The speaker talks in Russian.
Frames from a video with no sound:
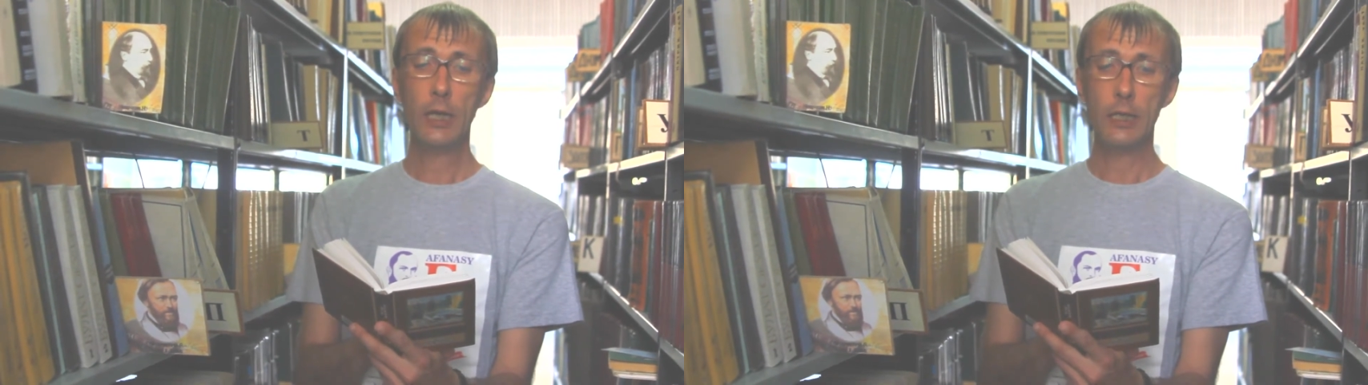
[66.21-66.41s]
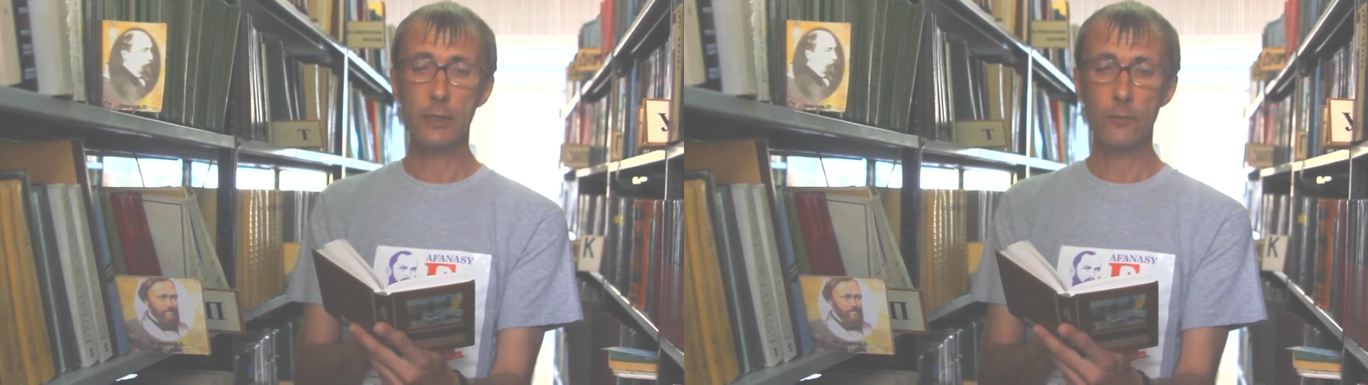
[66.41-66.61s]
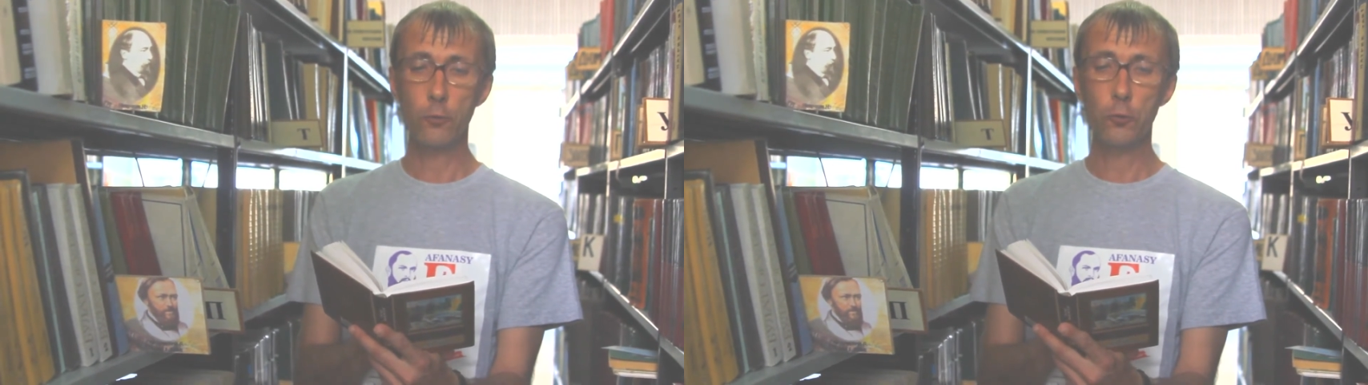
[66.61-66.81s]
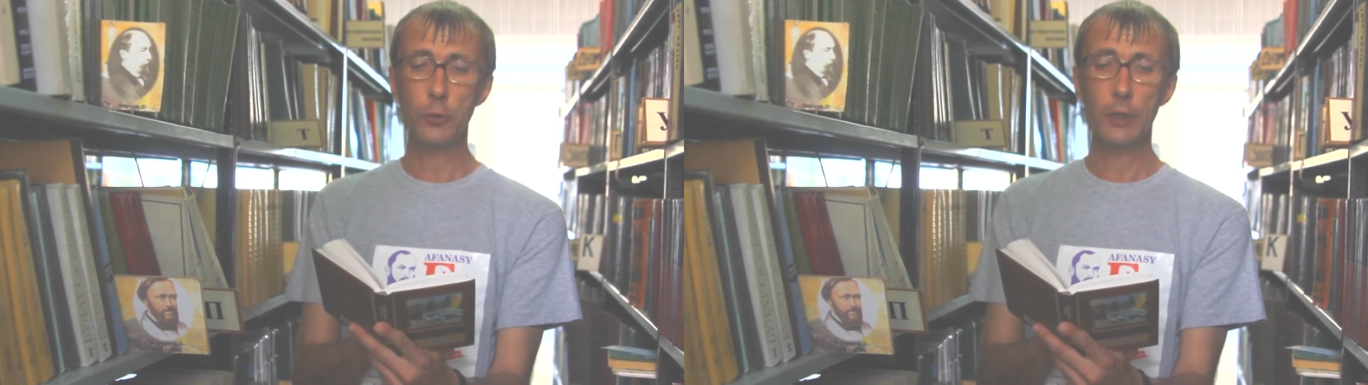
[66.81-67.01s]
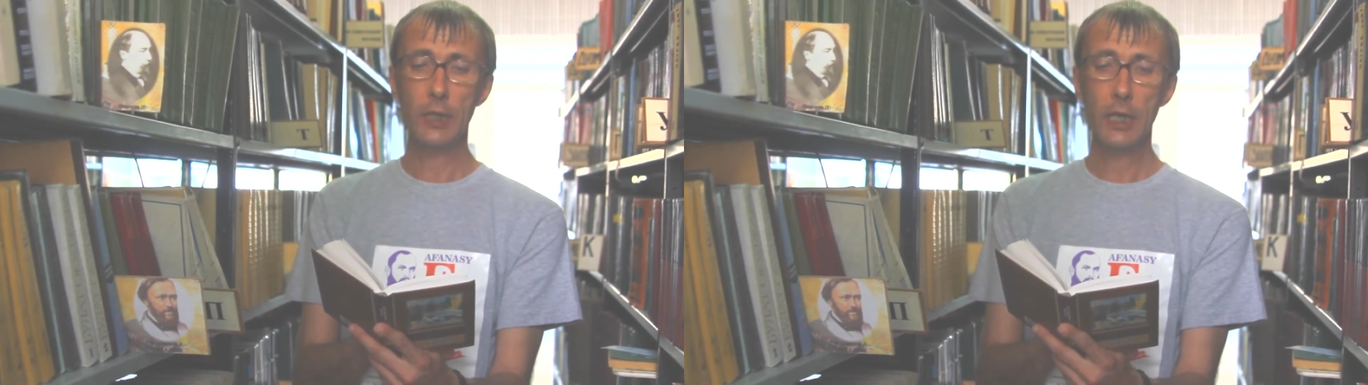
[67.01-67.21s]
и
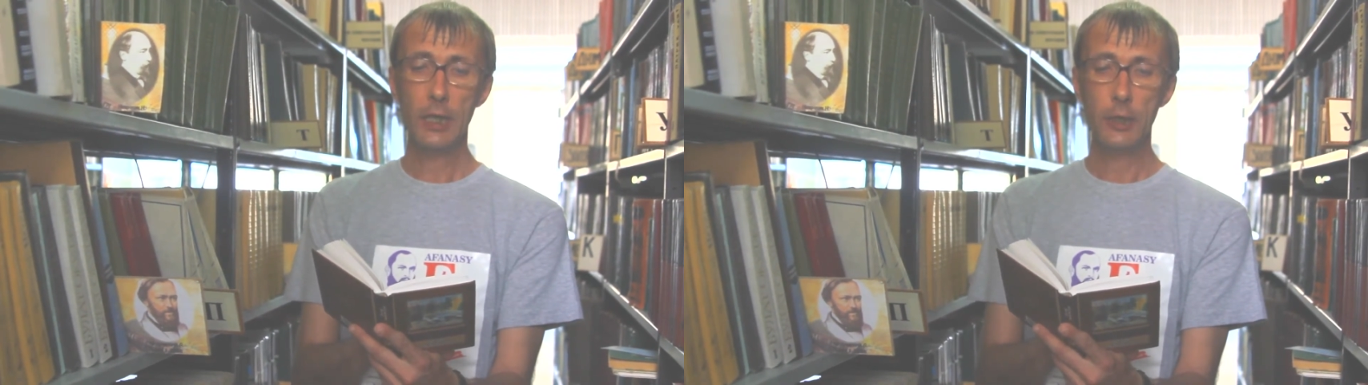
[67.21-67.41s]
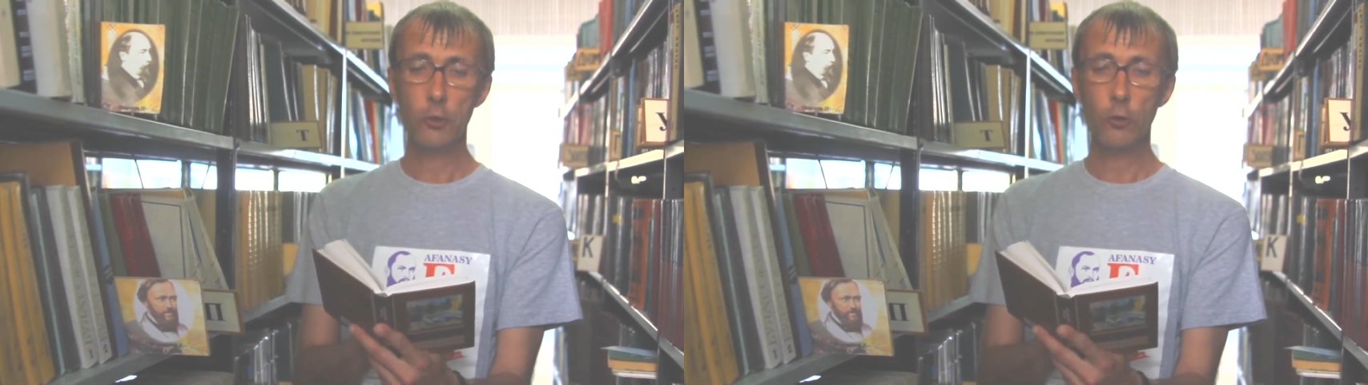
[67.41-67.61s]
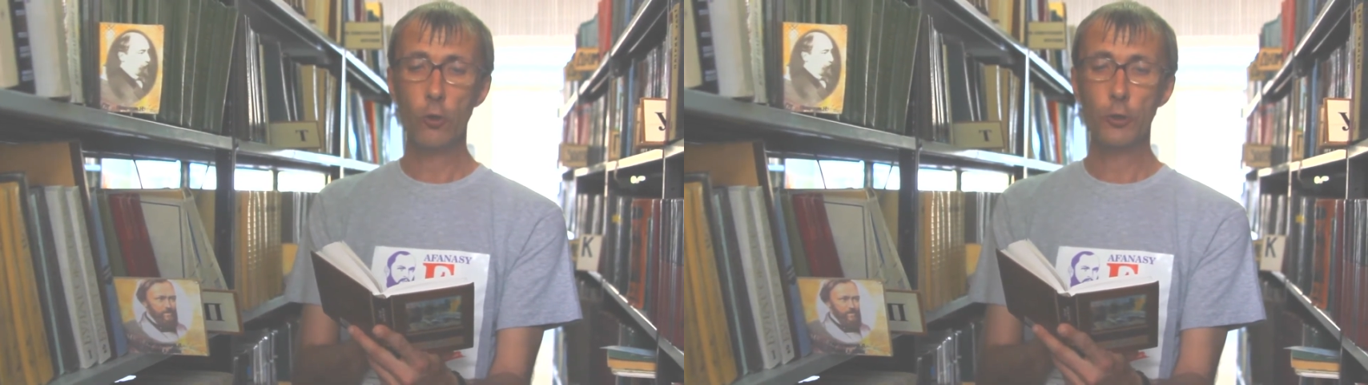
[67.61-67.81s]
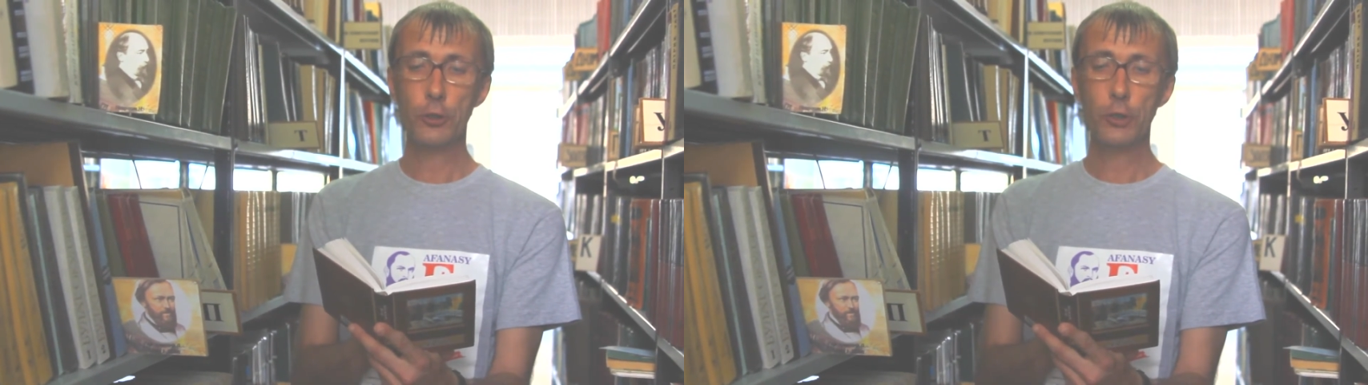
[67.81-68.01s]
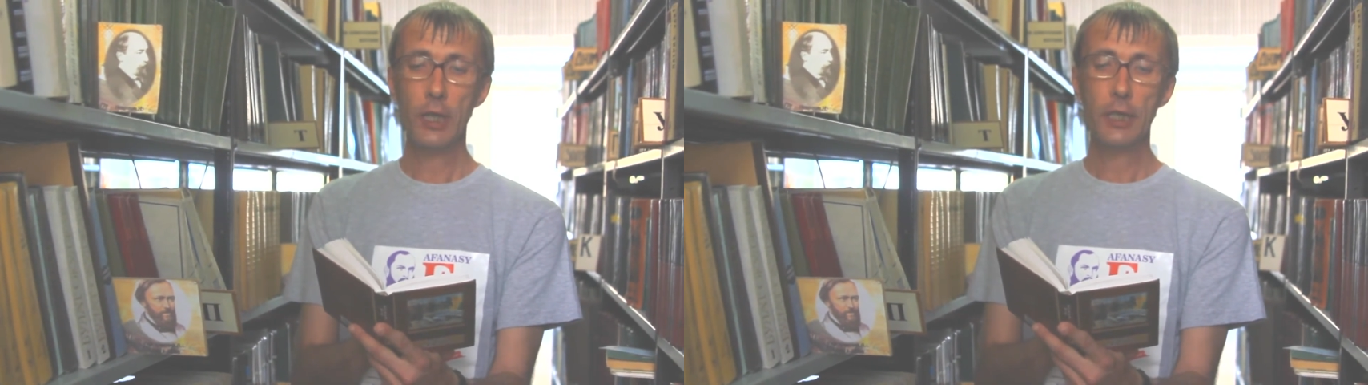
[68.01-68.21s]
звуки, и
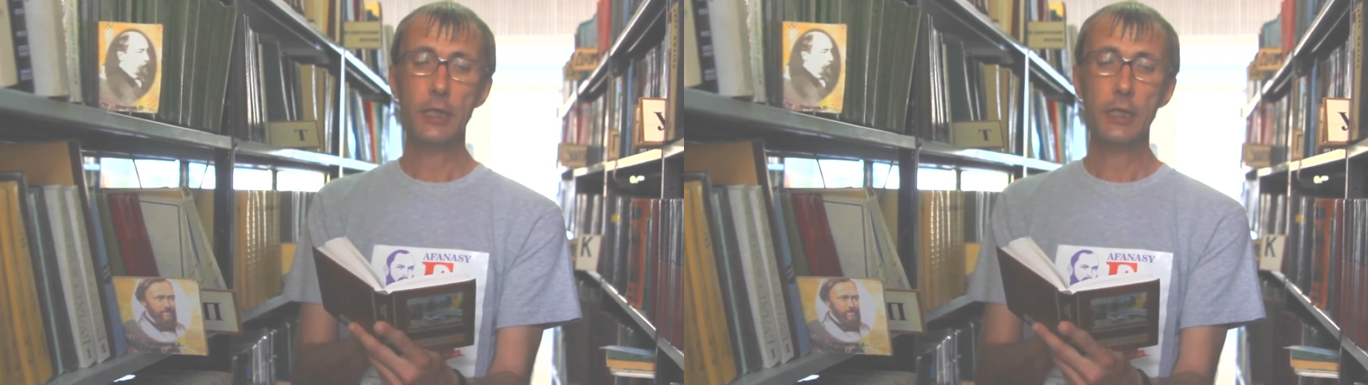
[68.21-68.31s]
ночь,